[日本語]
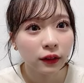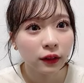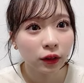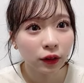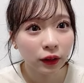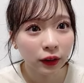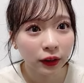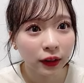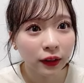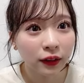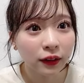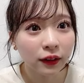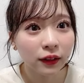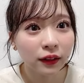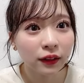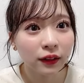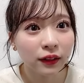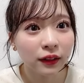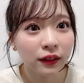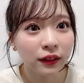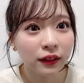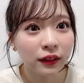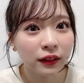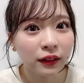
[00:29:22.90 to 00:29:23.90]
とにかく
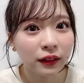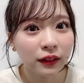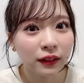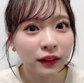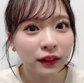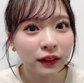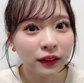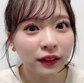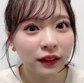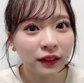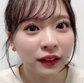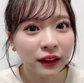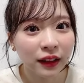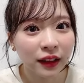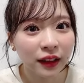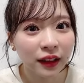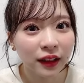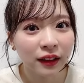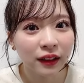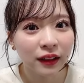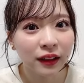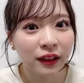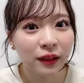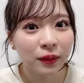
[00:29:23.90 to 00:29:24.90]
ね
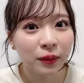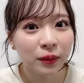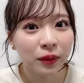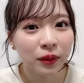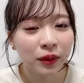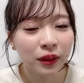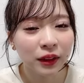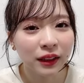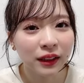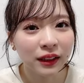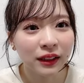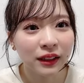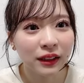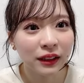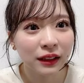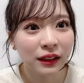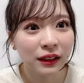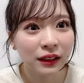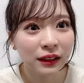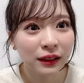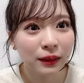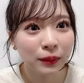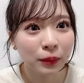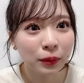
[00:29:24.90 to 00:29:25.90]
アンレイムの
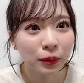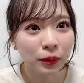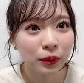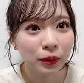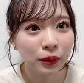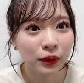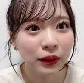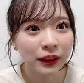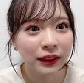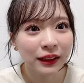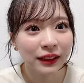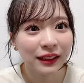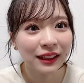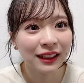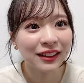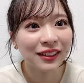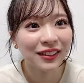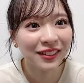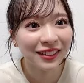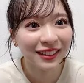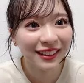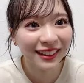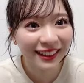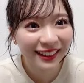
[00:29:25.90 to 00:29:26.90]
話もできた
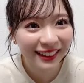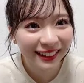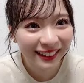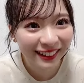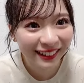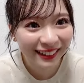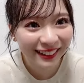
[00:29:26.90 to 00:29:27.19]
ので